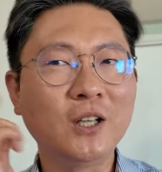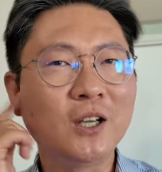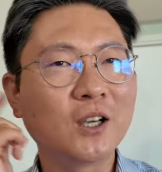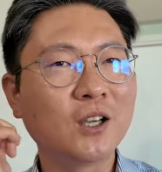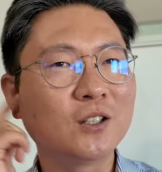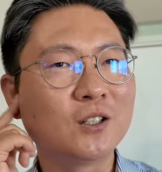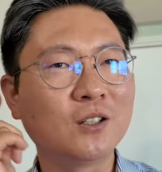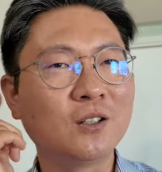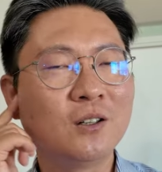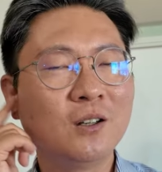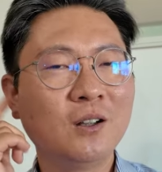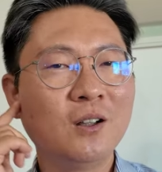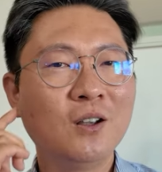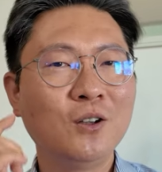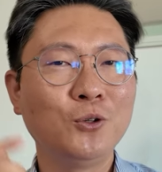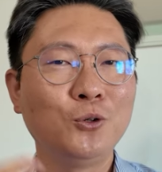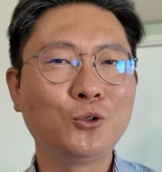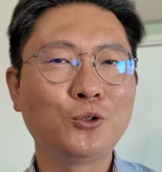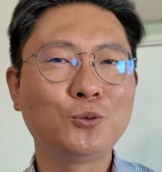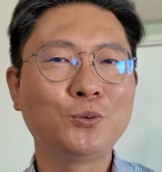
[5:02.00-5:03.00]
이야기들,
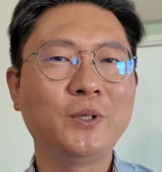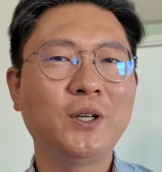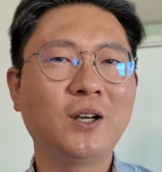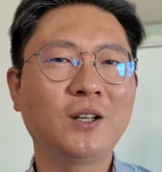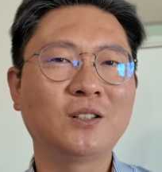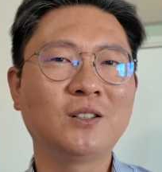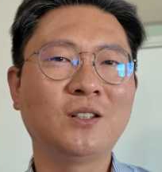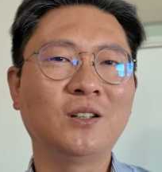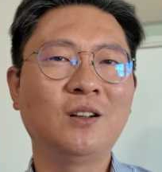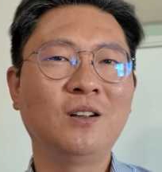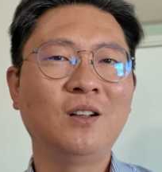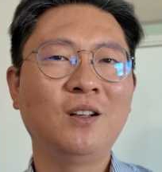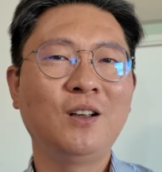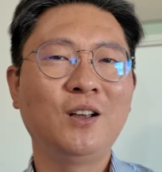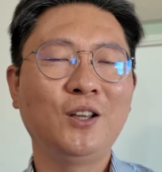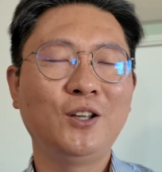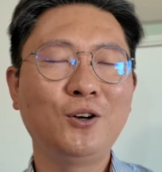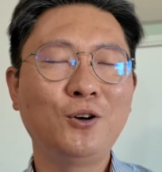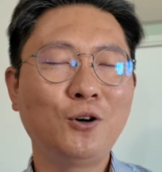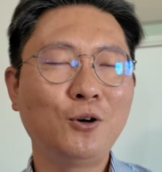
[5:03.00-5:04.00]
유튜브 이야기들
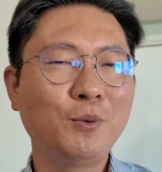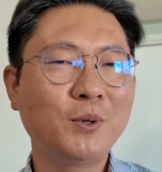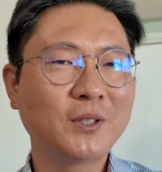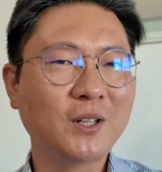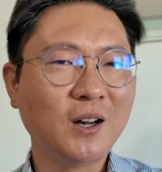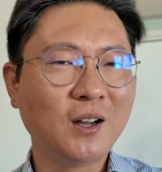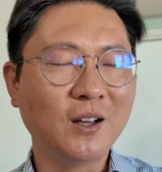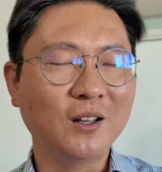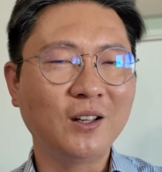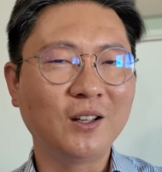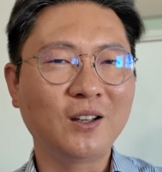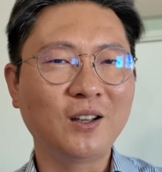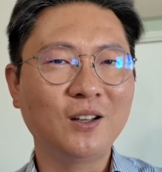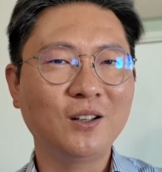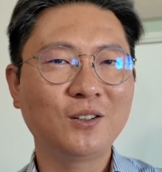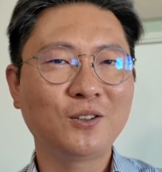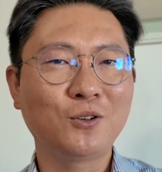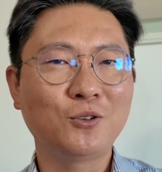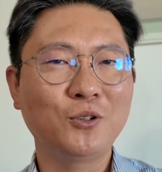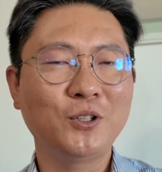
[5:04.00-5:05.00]
이런 것만
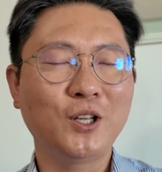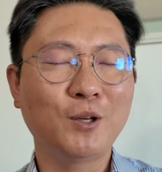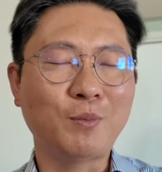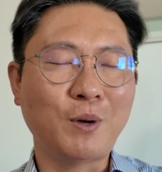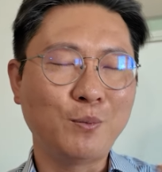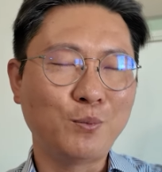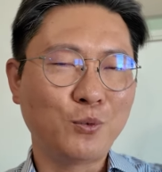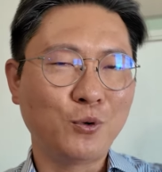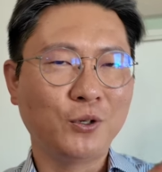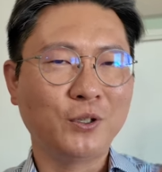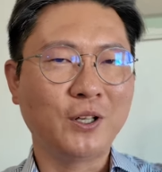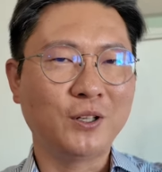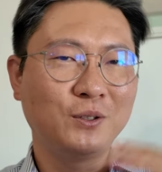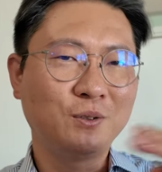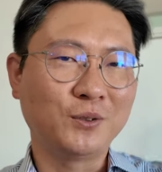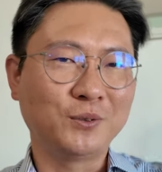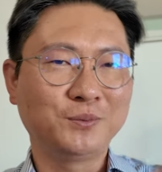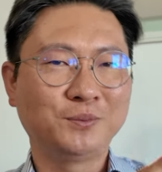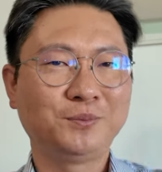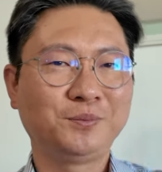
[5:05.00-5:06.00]
따라가니까 결국은 이게 반복이 되는
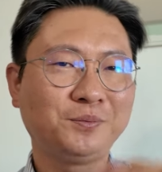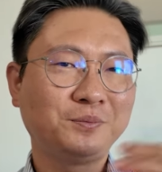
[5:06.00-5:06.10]
거예요.